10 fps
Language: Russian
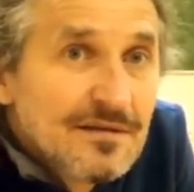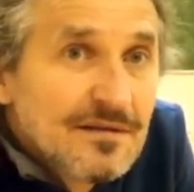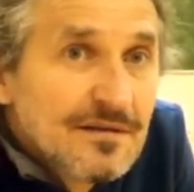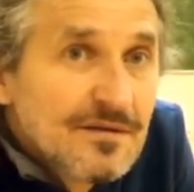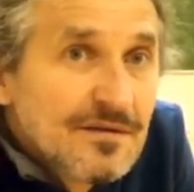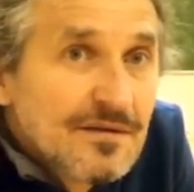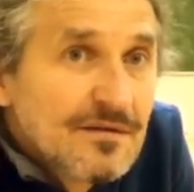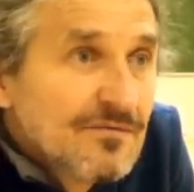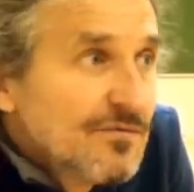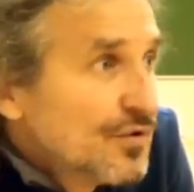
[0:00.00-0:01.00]
В итоге?
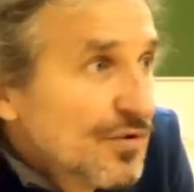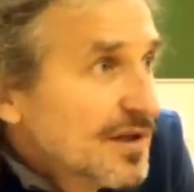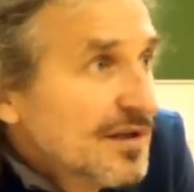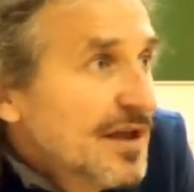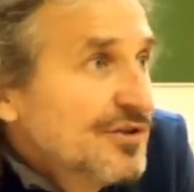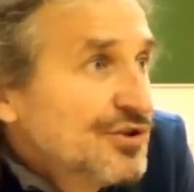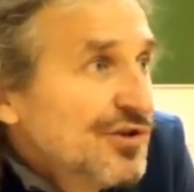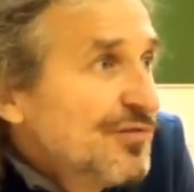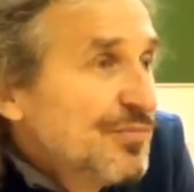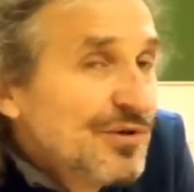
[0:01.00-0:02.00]
В итоге я ничего
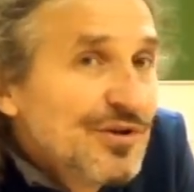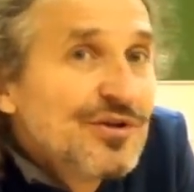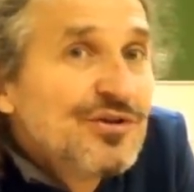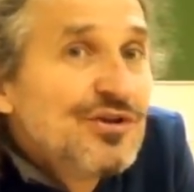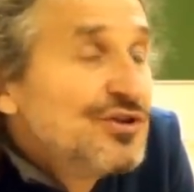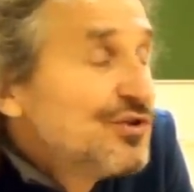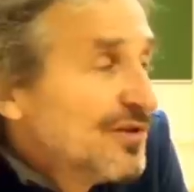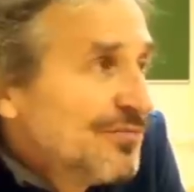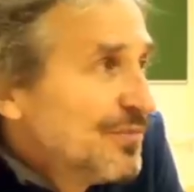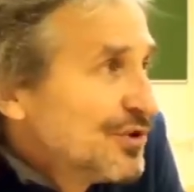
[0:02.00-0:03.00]
не, пи- ничего
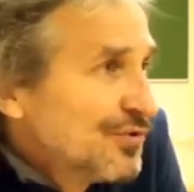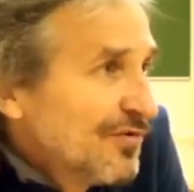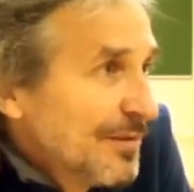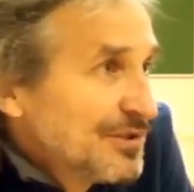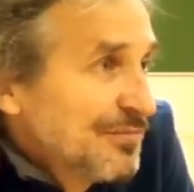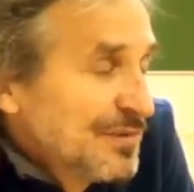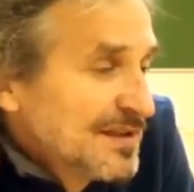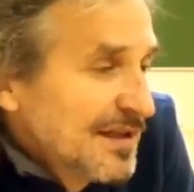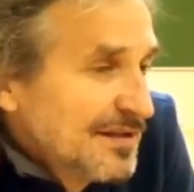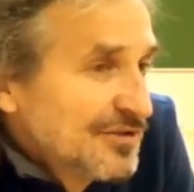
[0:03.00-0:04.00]
не пишу и вообще
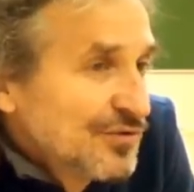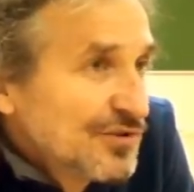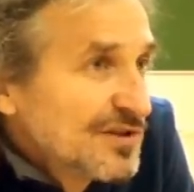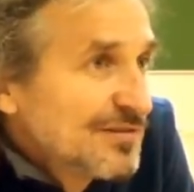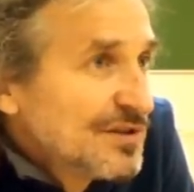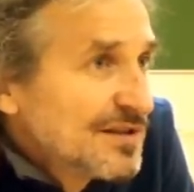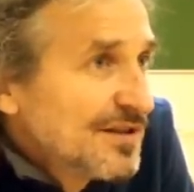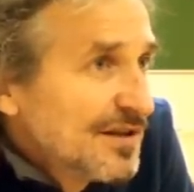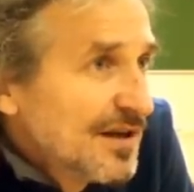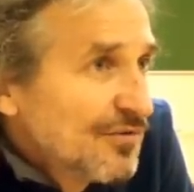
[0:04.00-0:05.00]
писать даже уже смысла
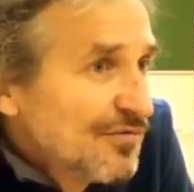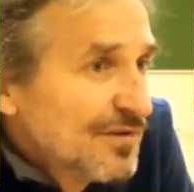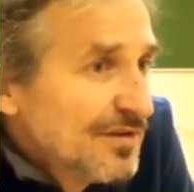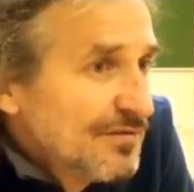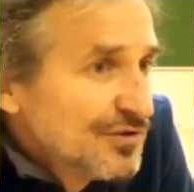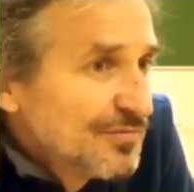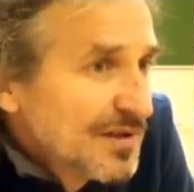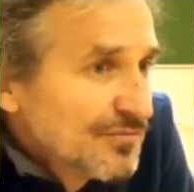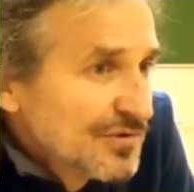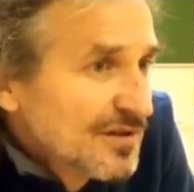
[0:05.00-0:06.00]
никакого не вижу,
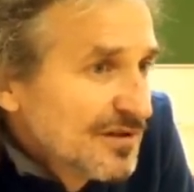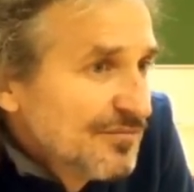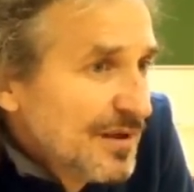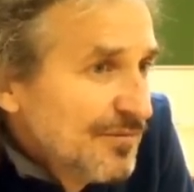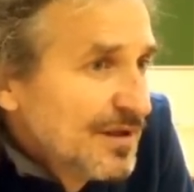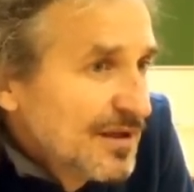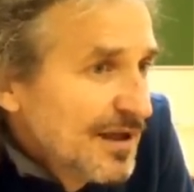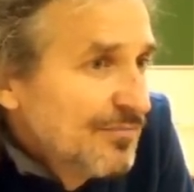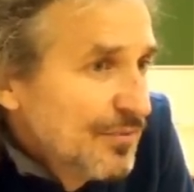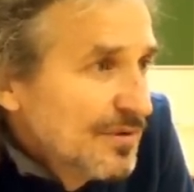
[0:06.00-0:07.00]
потому что это
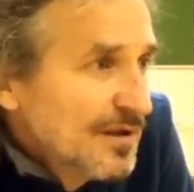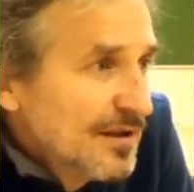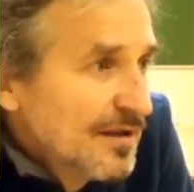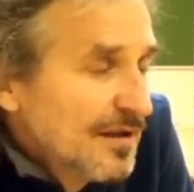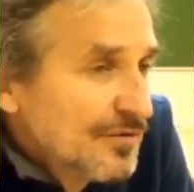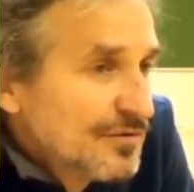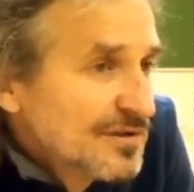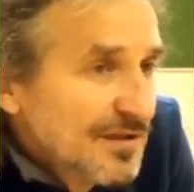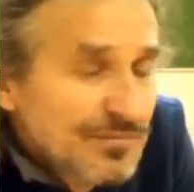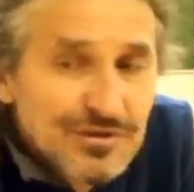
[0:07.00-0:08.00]
билиберда полная. То
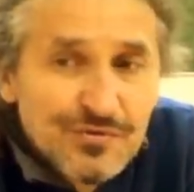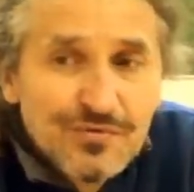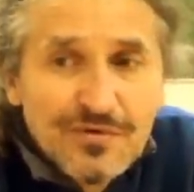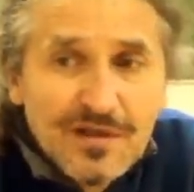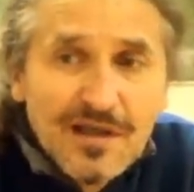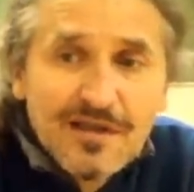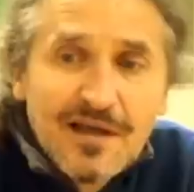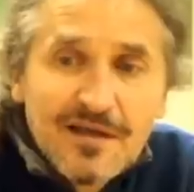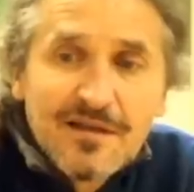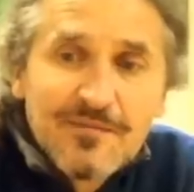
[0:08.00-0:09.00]
есть я пишу только тогда,
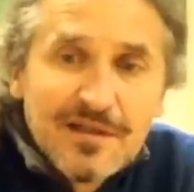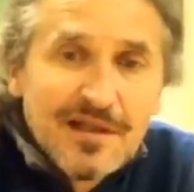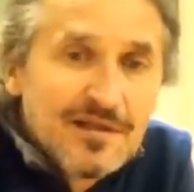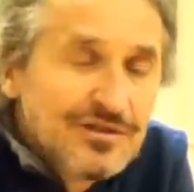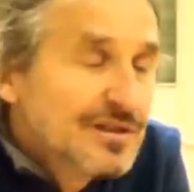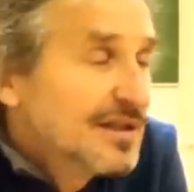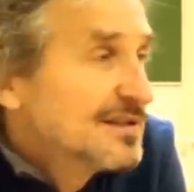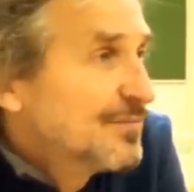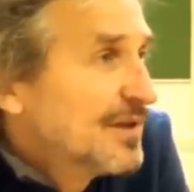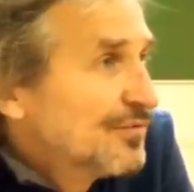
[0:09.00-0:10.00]
когда мне надо
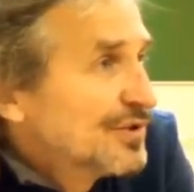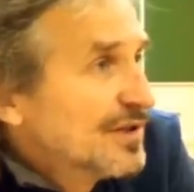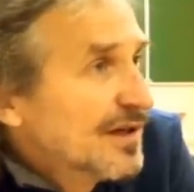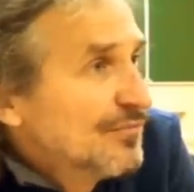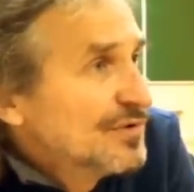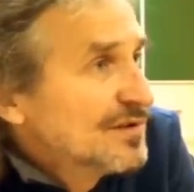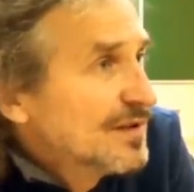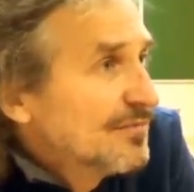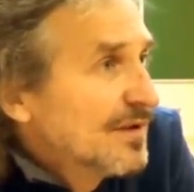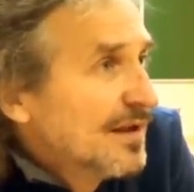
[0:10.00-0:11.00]
отчитаться по научной работе,
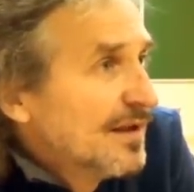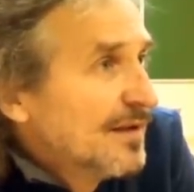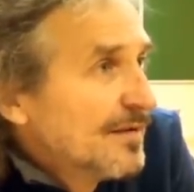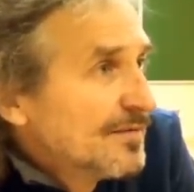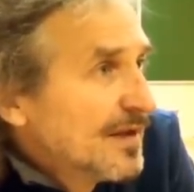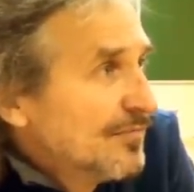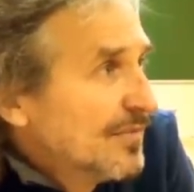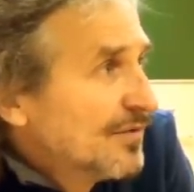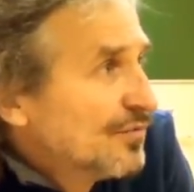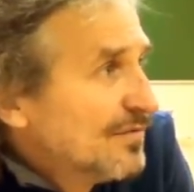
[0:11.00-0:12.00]
там, там
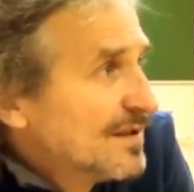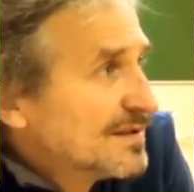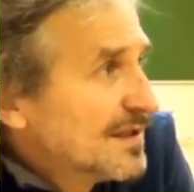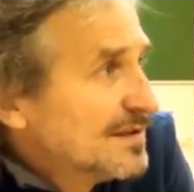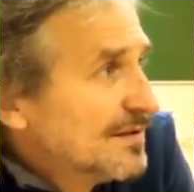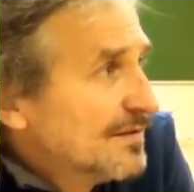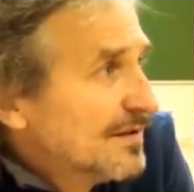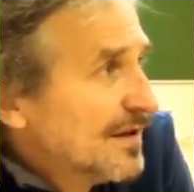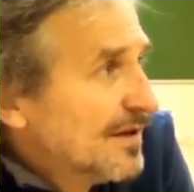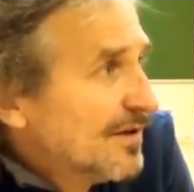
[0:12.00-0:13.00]
одну-две статьи
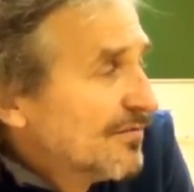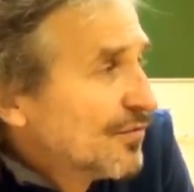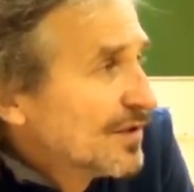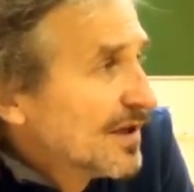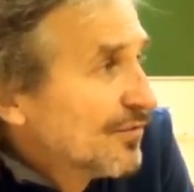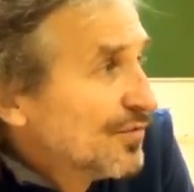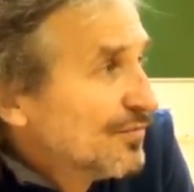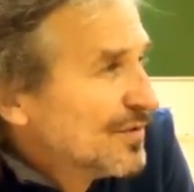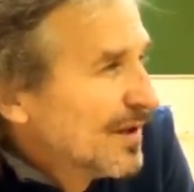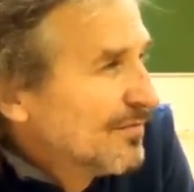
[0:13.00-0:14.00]
в год
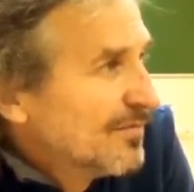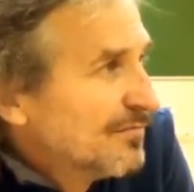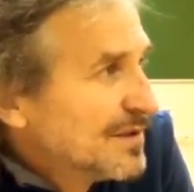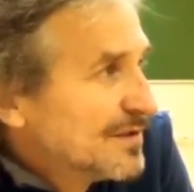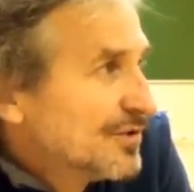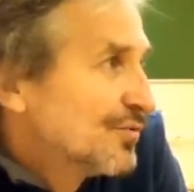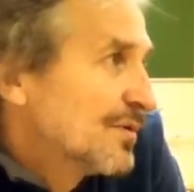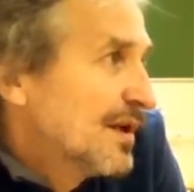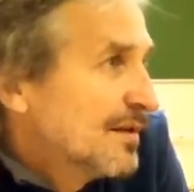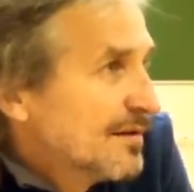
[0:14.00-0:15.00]
какую-нибудь там в местный
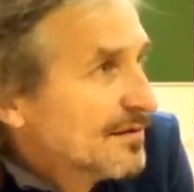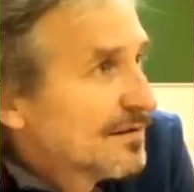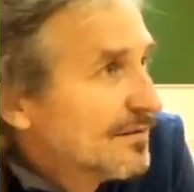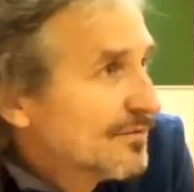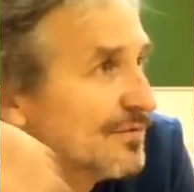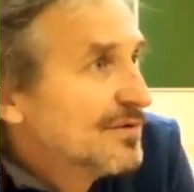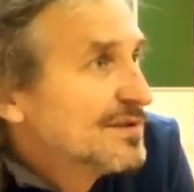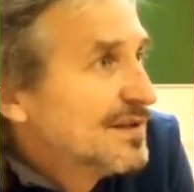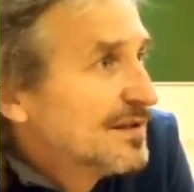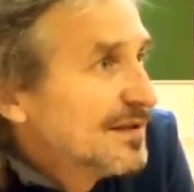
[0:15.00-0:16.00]
журнал
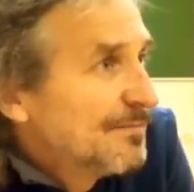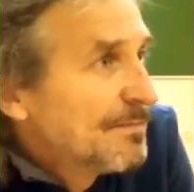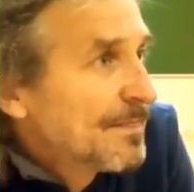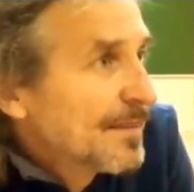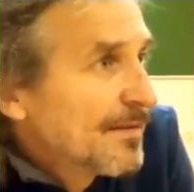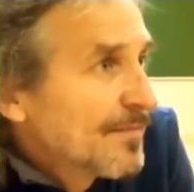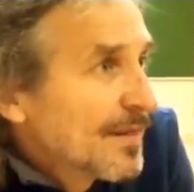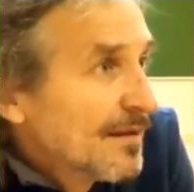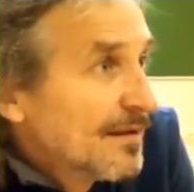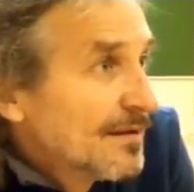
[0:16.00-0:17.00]
университета.
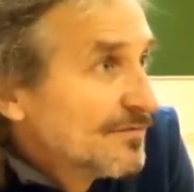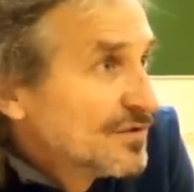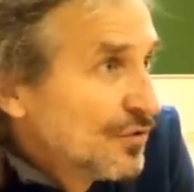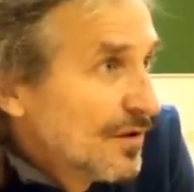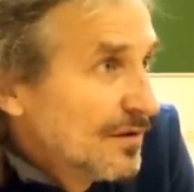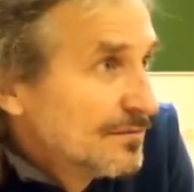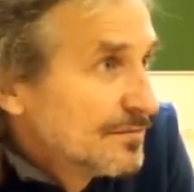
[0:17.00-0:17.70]
Все.